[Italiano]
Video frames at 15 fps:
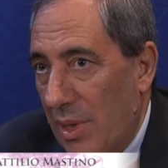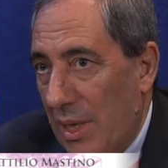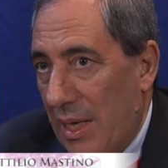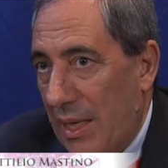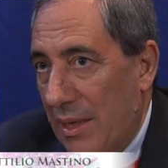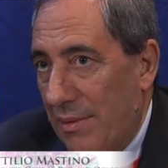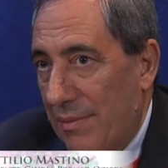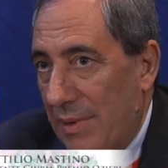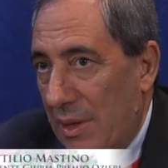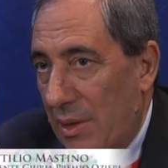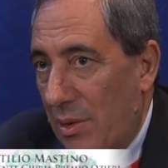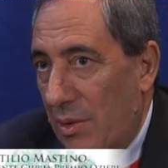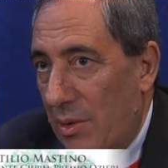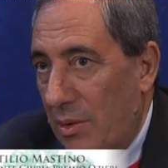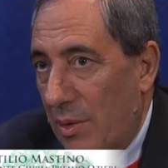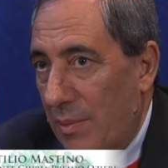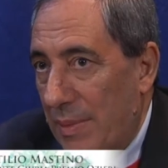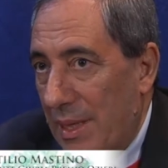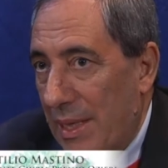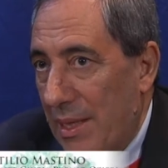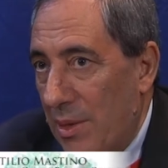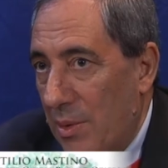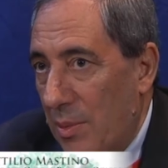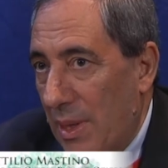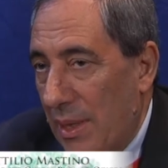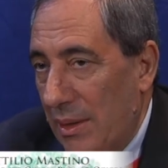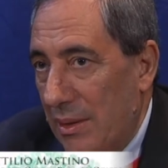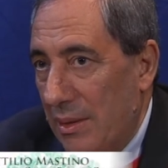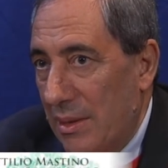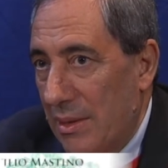a livello come lingua,
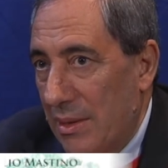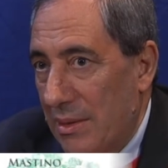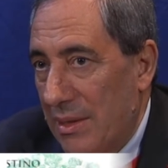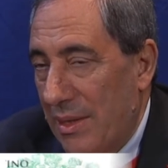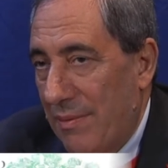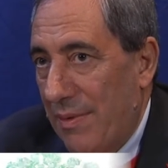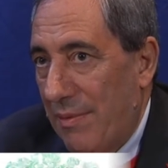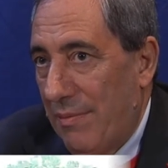deve